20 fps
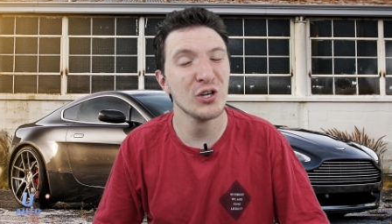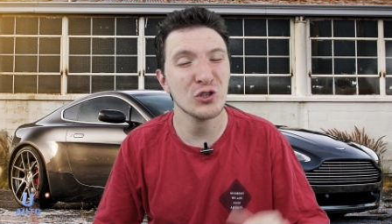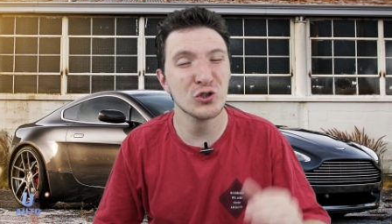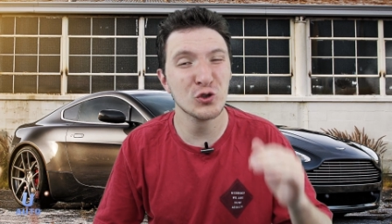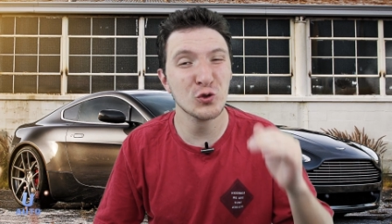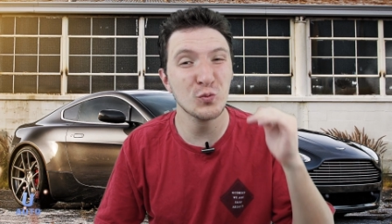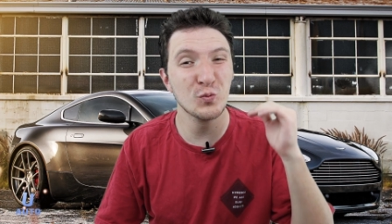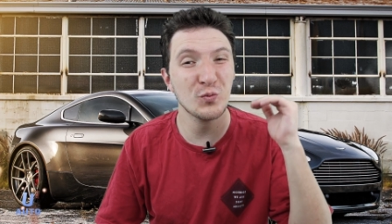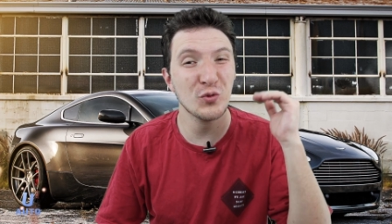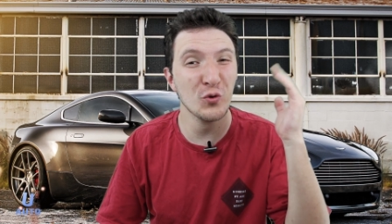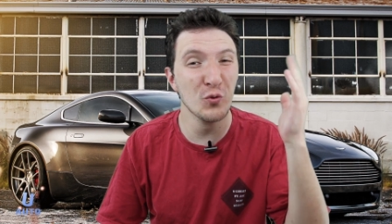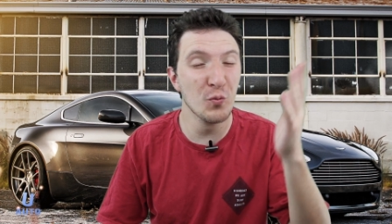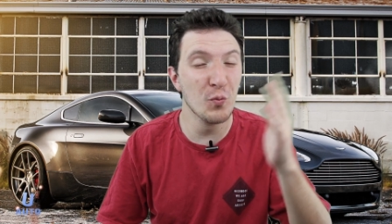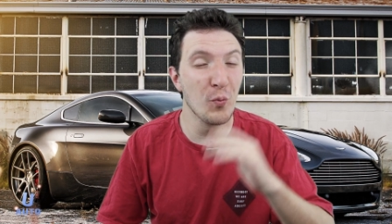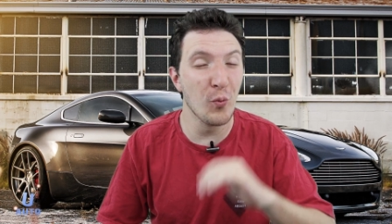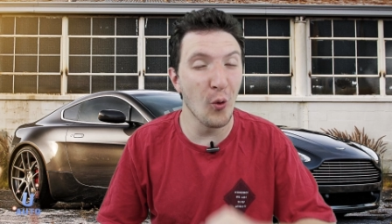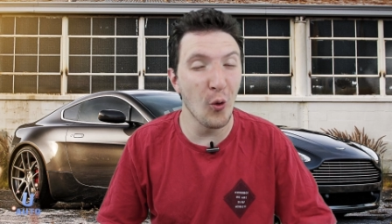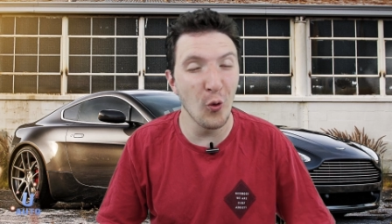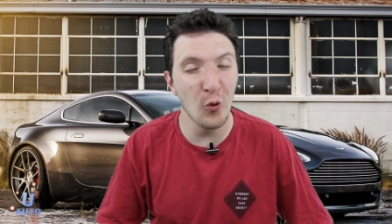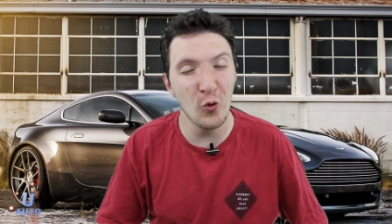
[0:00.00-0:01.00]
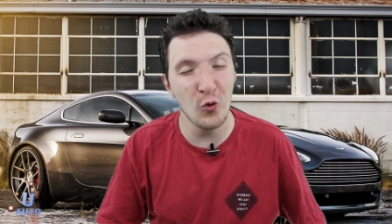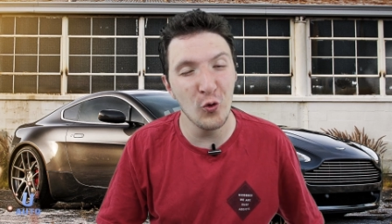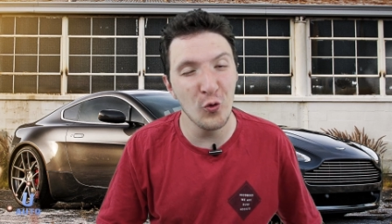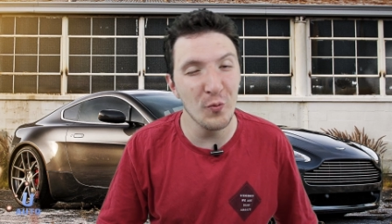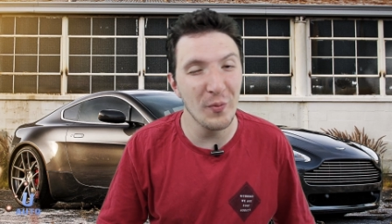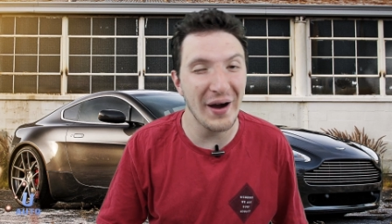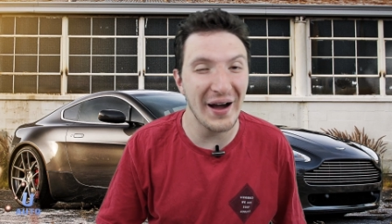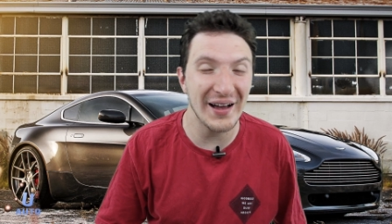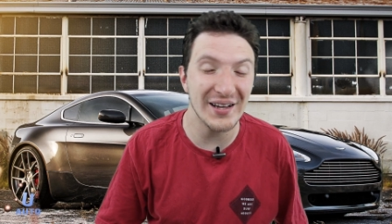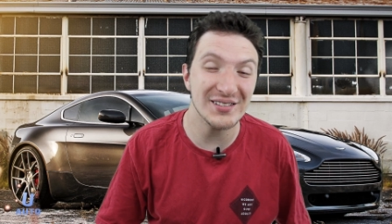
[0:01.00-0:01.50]
subiu um pouco
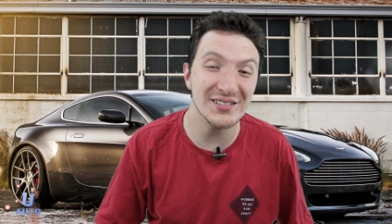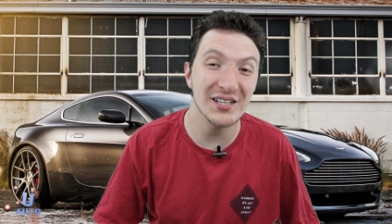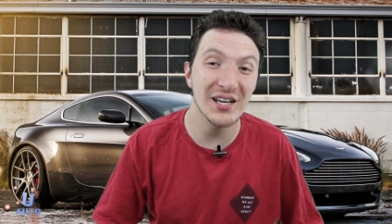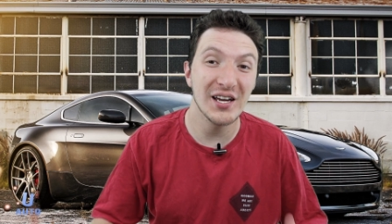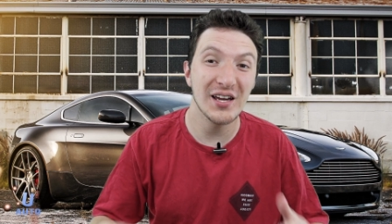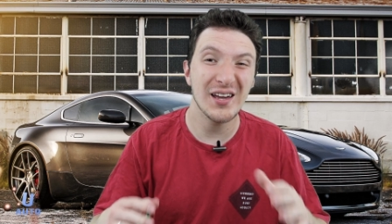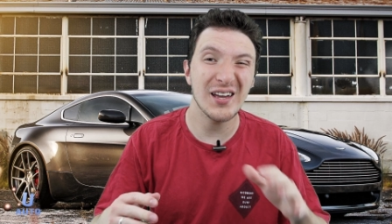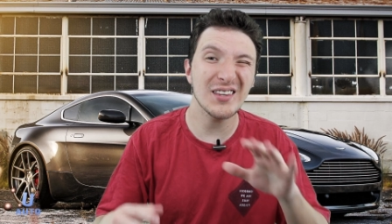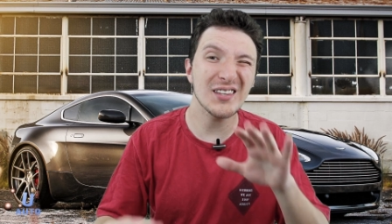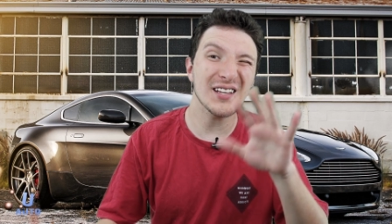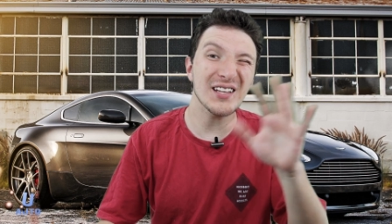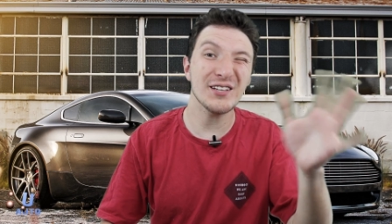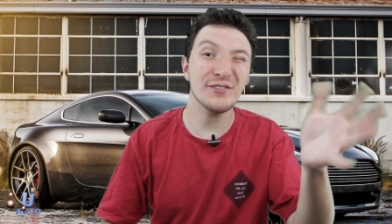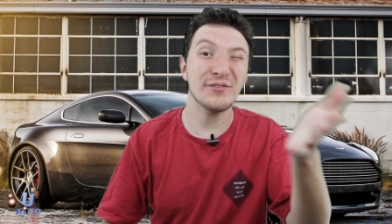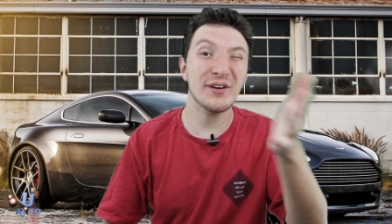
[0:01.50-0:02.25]
mais e está na